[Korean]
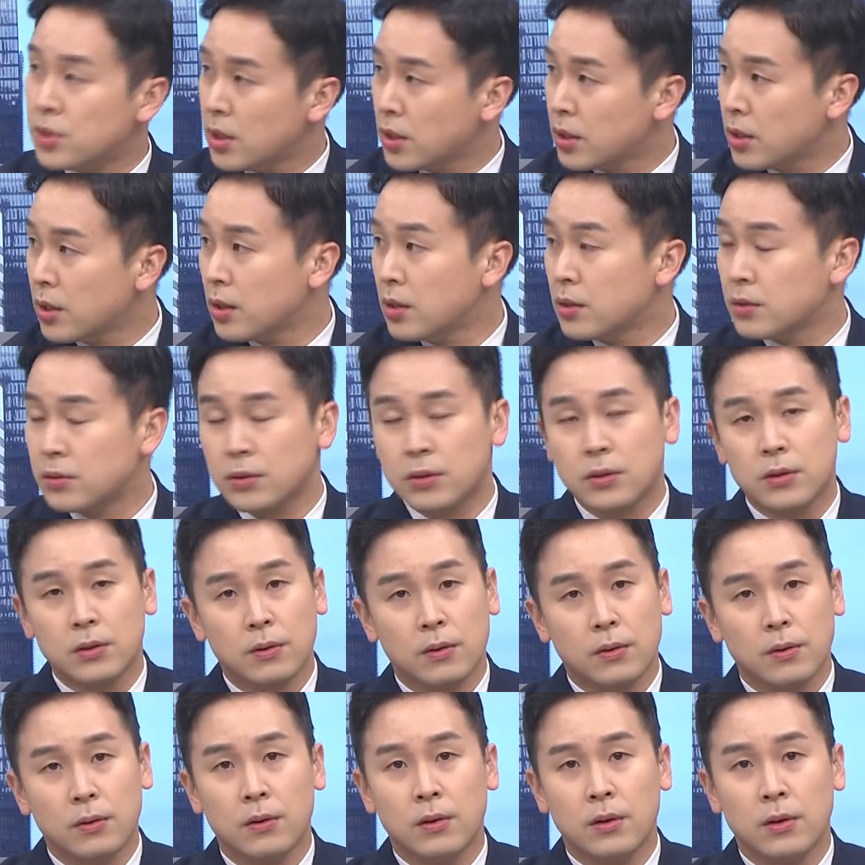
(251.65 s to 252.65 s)

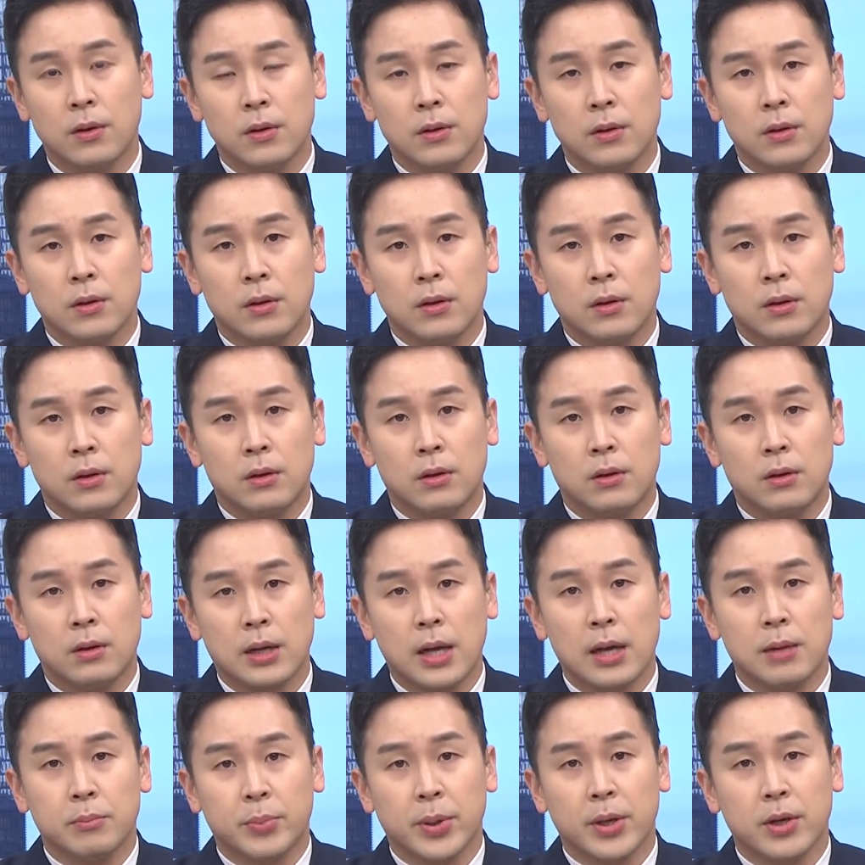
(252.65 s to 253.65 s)
세계에서 어,
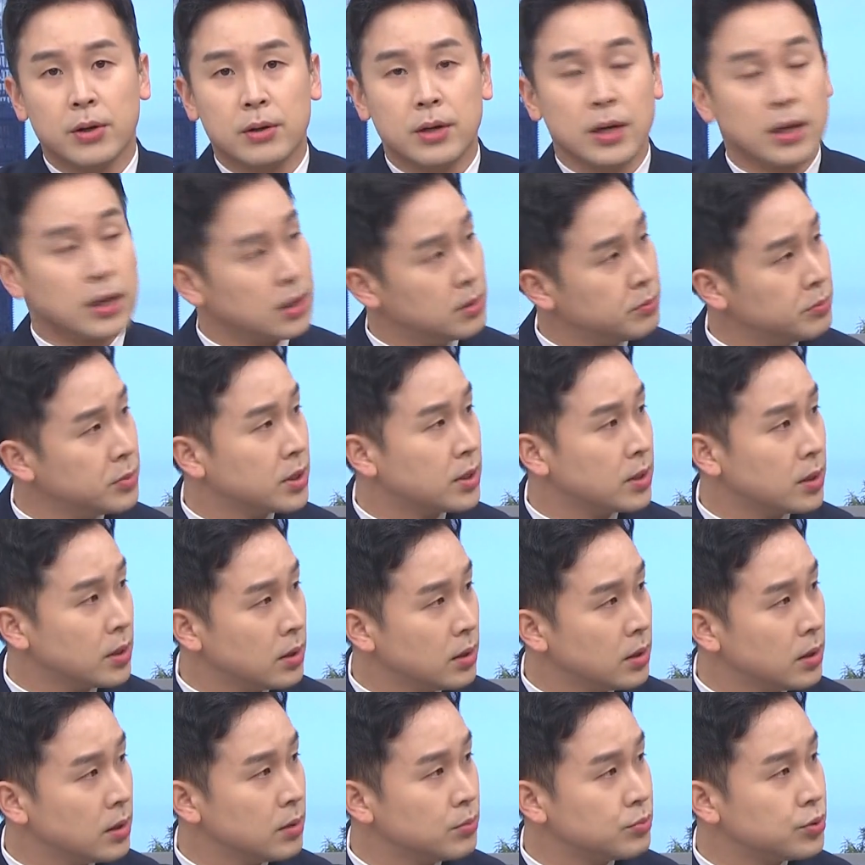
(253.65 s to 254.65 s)
깡패 역할 아닙니까?
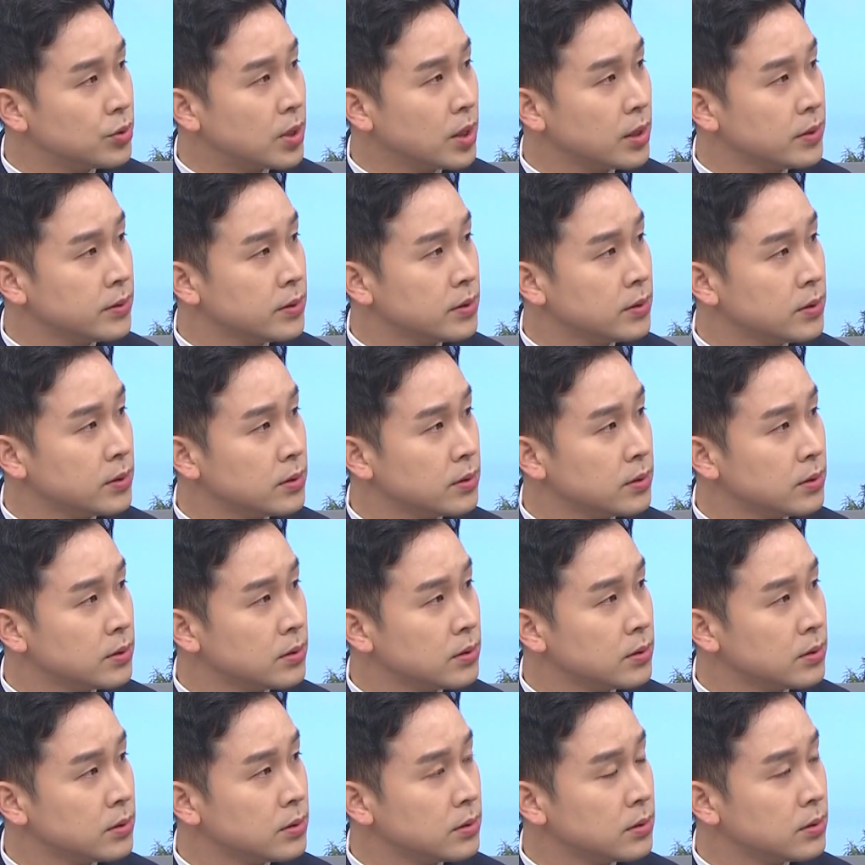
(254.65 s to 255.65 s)
북한? 아,
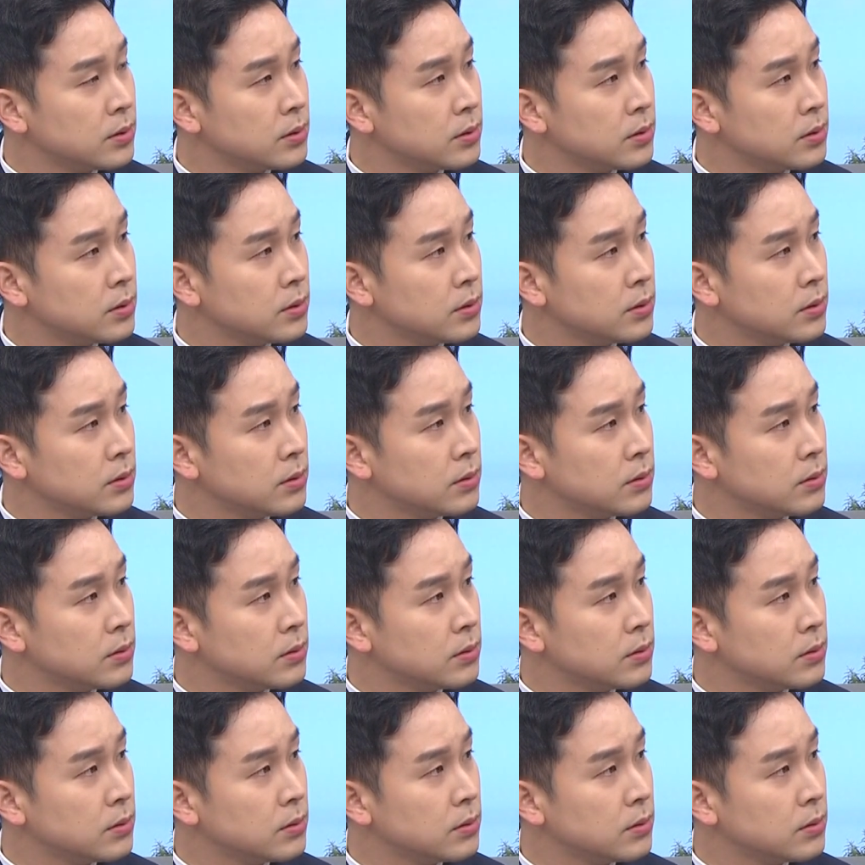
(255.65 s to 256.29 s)
지금도 미사일 쏘는 거